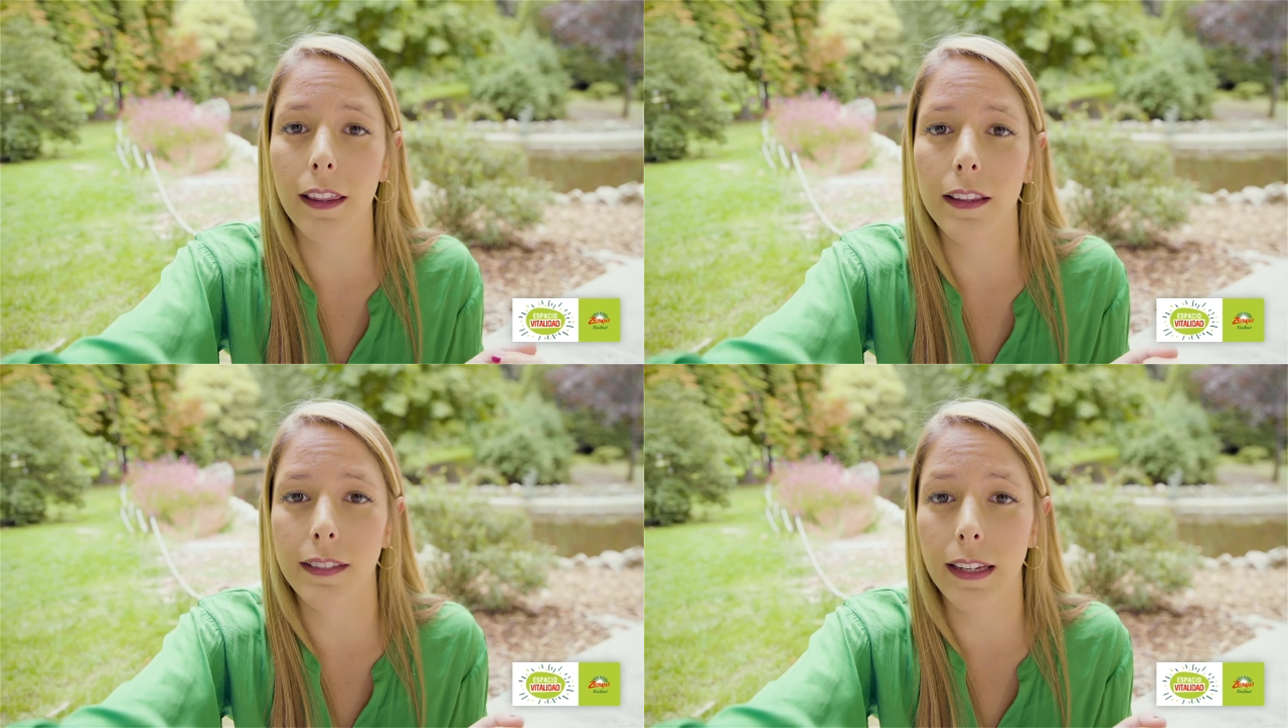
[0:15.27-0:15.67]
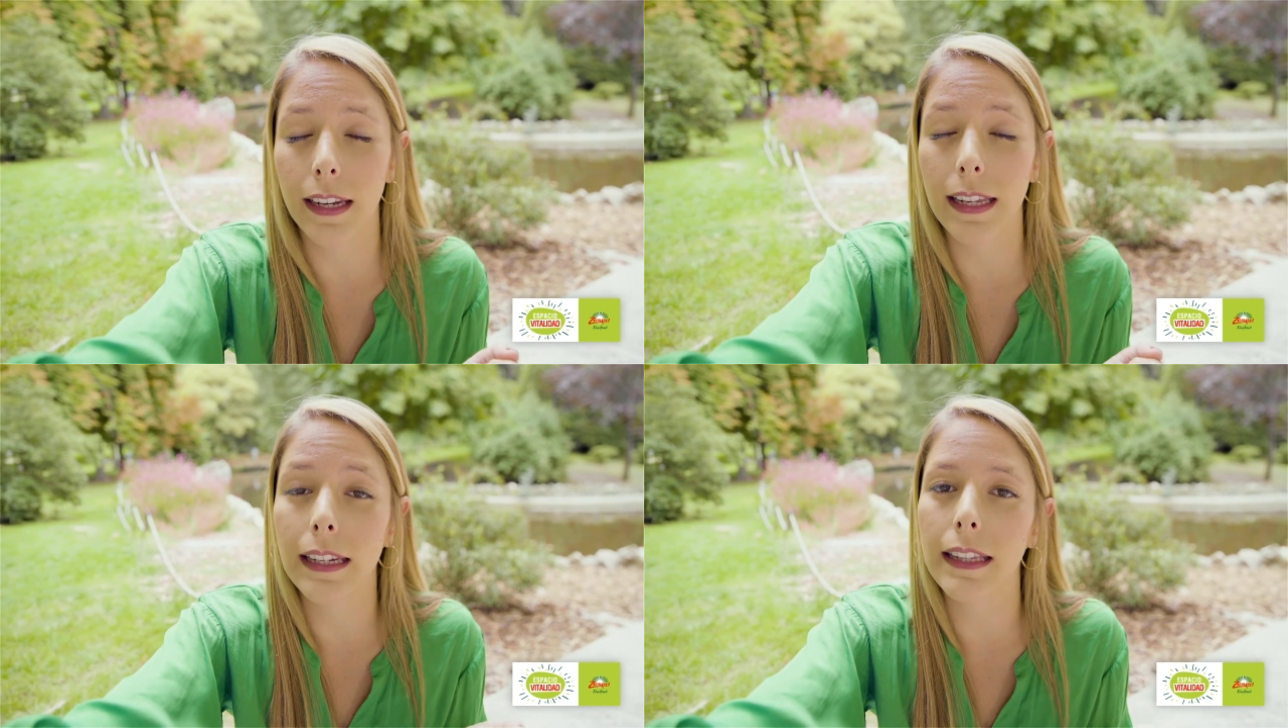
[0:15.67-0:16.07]
es decir,
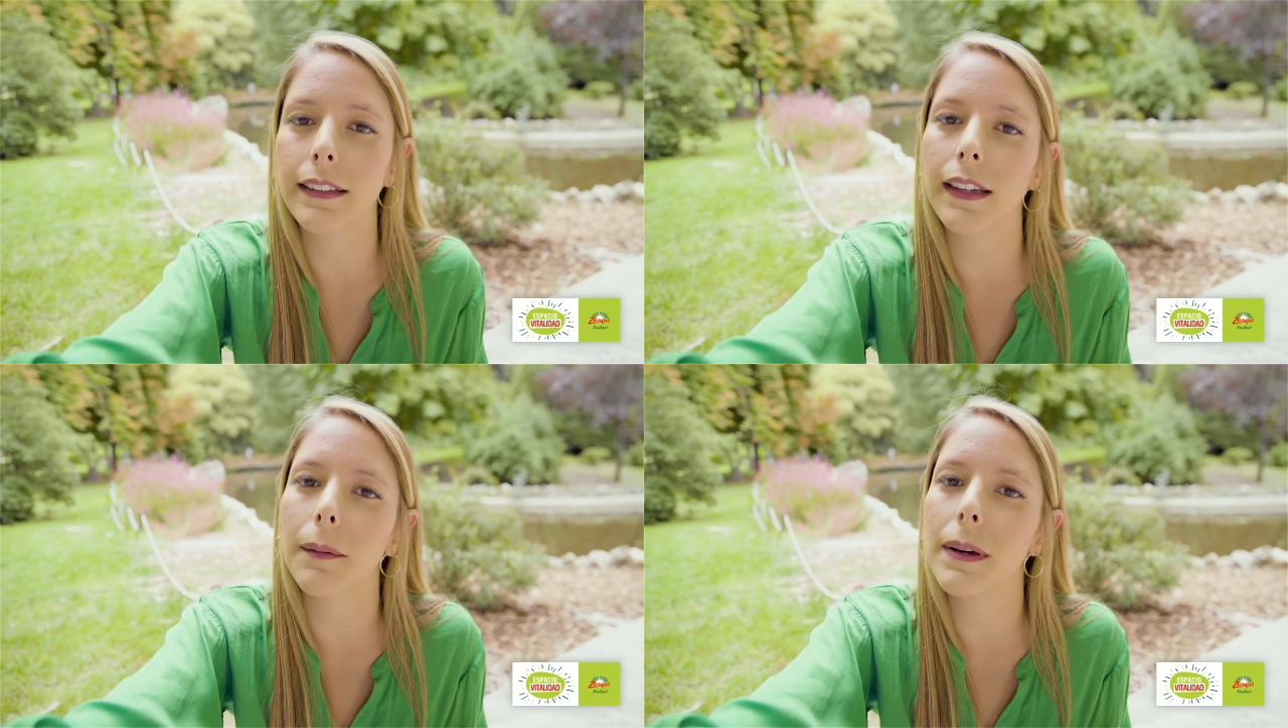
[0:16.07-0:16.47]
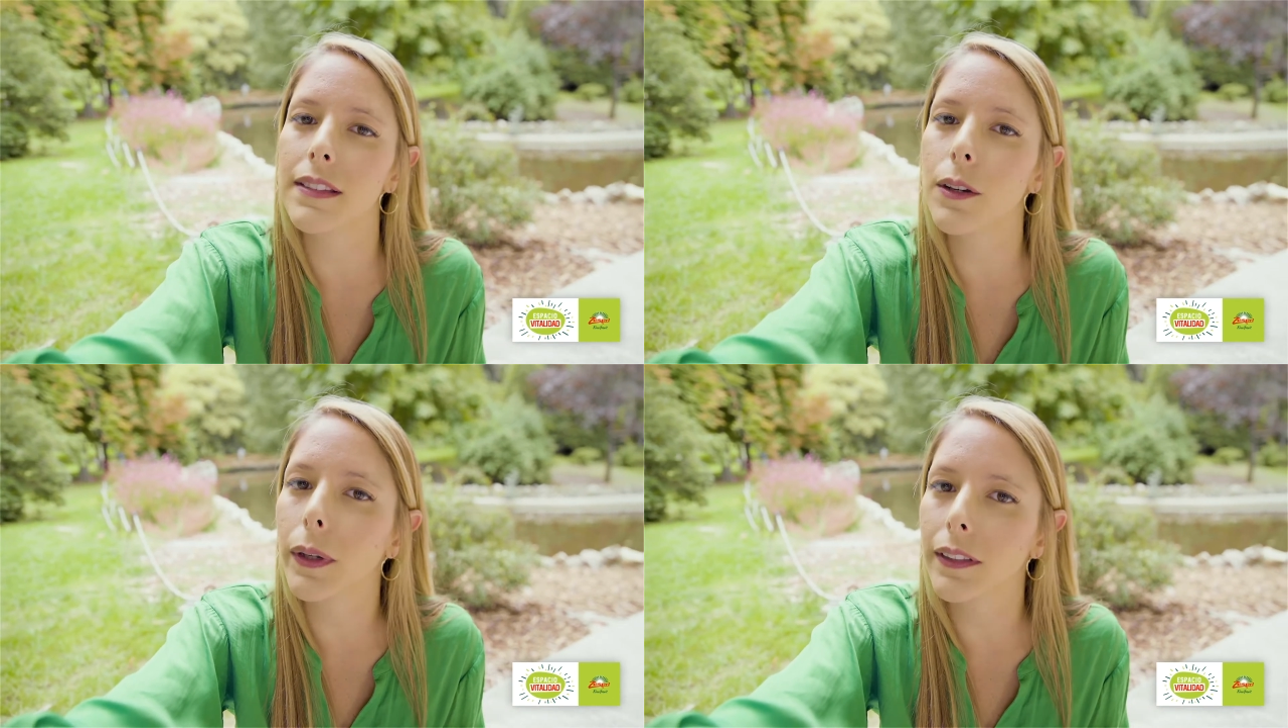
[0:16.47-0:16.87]
el ingrediente que más
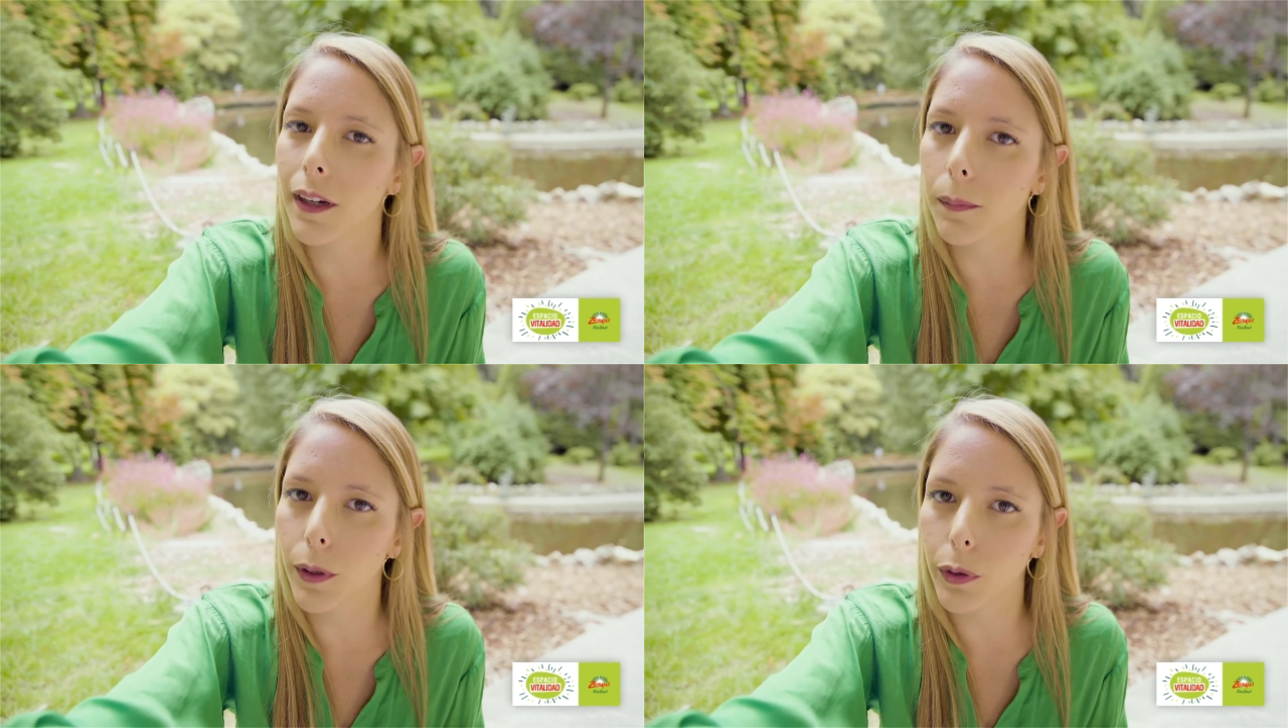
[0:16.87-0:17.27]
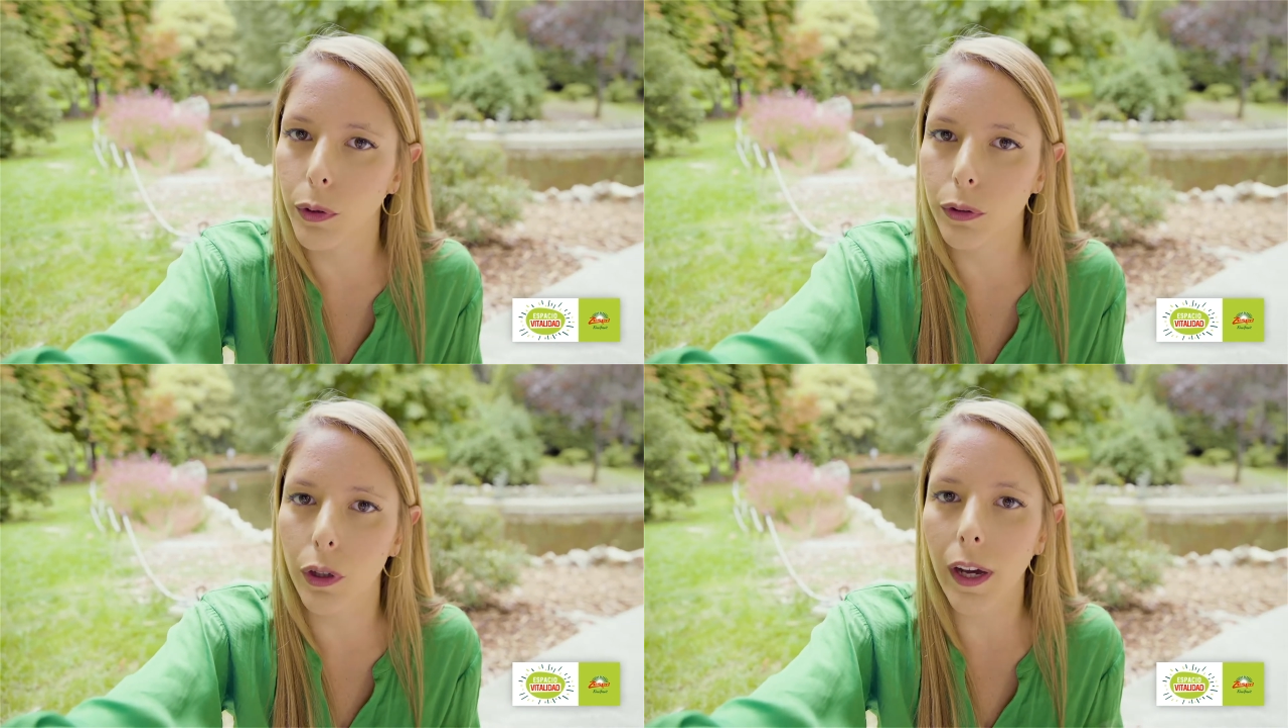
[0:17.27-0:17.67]
se encuentra el
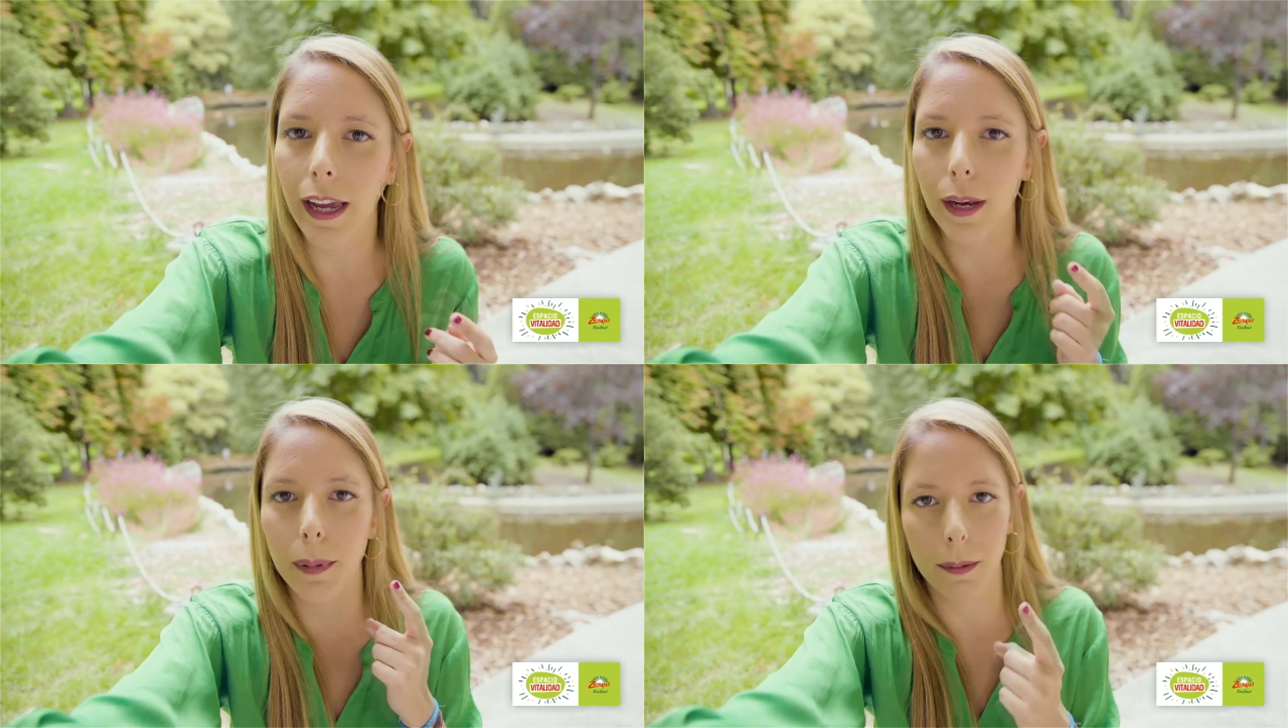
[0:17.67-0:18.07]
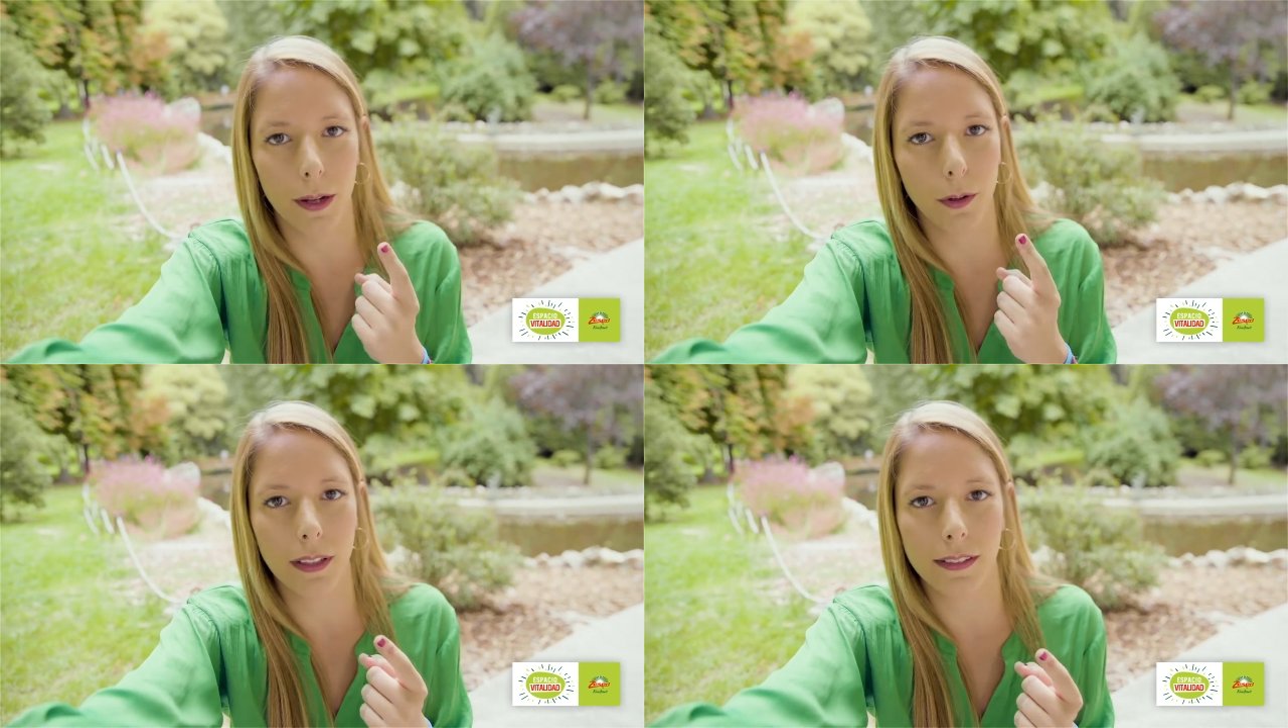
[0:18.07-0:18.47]
producto es el
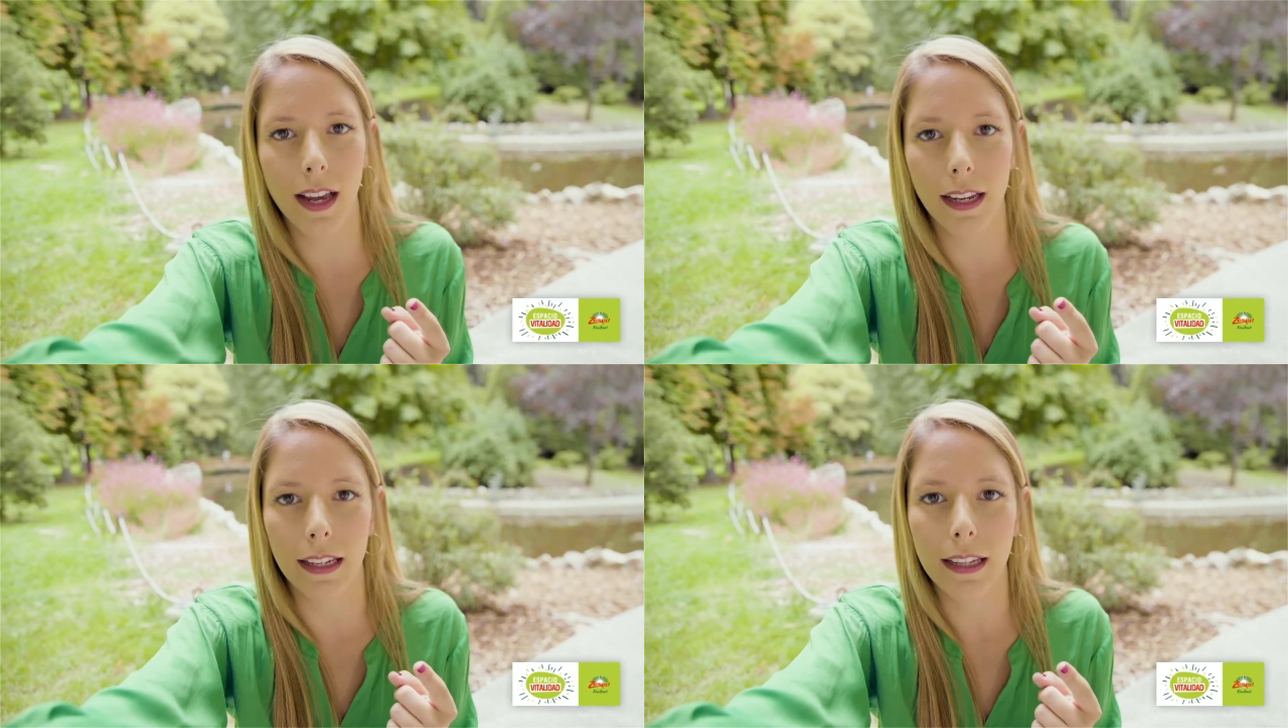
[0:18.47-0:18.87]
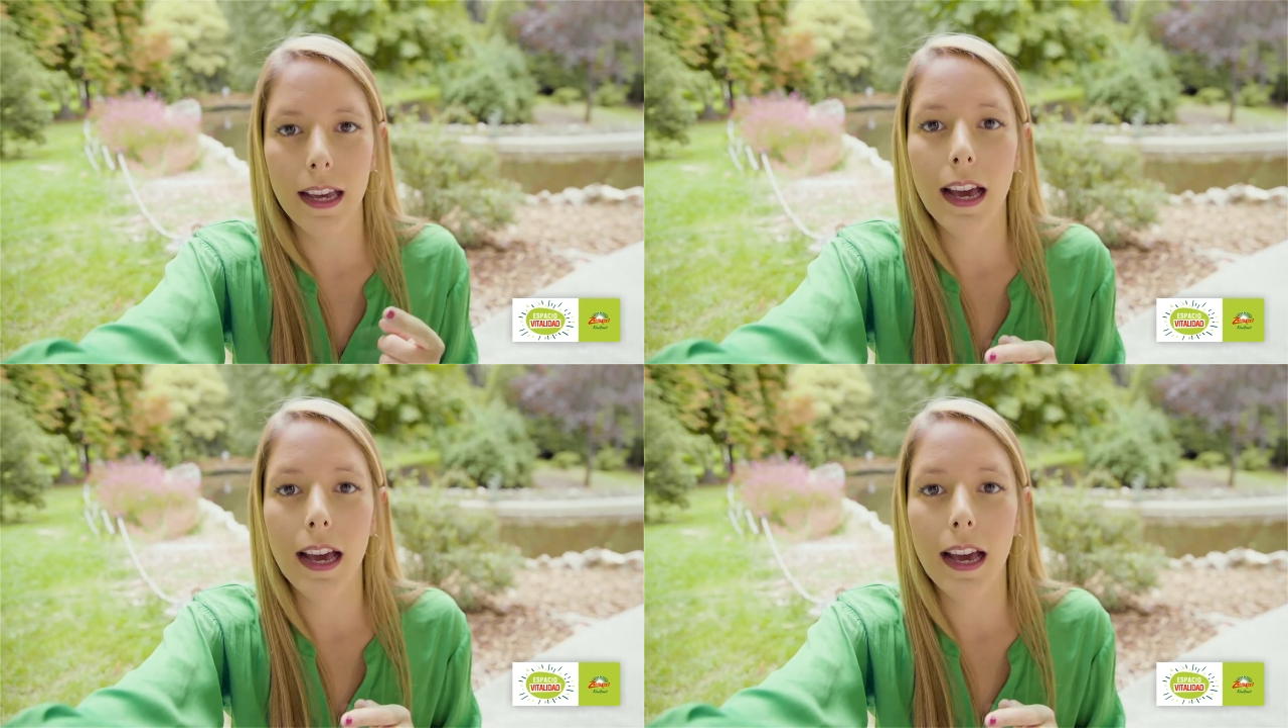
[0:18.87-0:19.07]
primero que sale.